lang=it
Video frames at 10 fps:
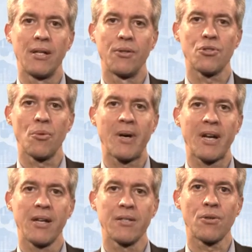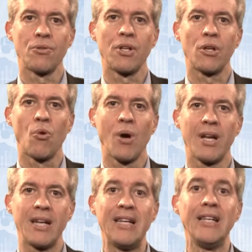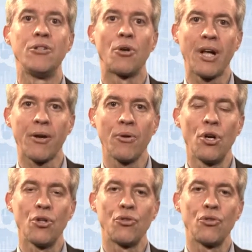il nostro parere secondo il quale il dollaro